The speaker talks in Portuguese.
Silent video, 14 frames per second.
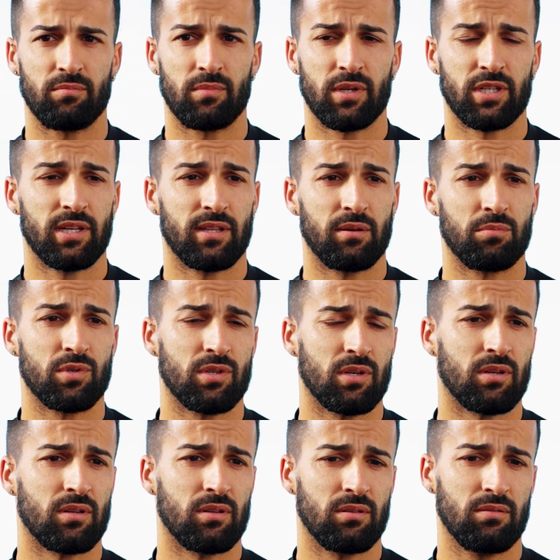mas já estamos
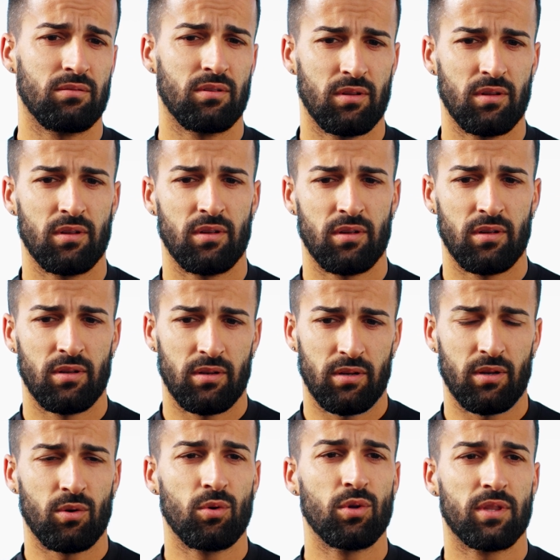na,
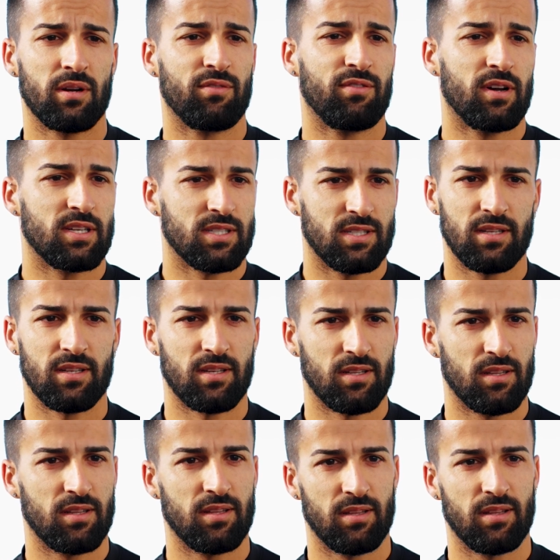na outra fase da,
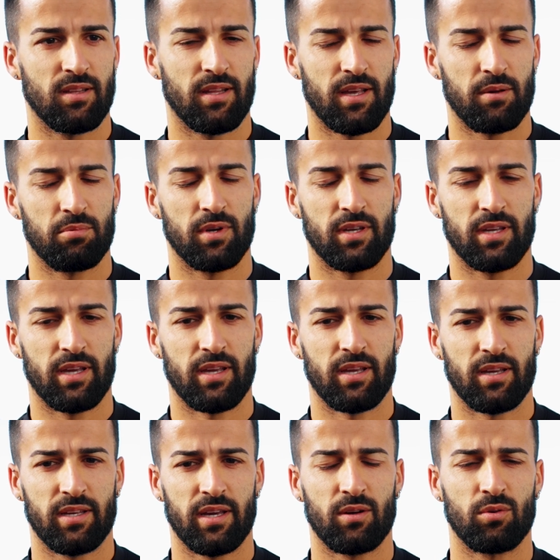da época, que
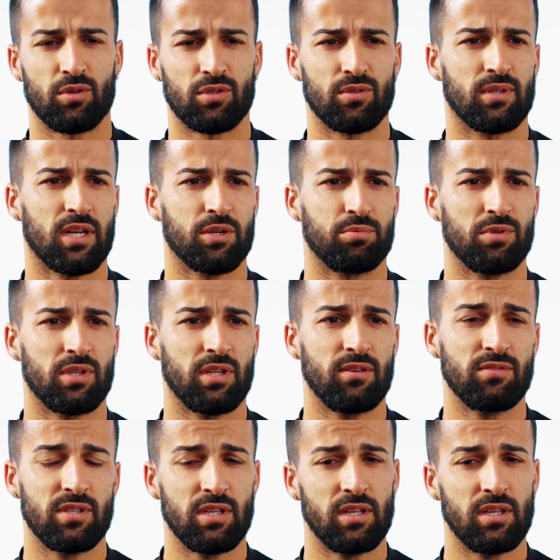é, que é com os resultados positivos,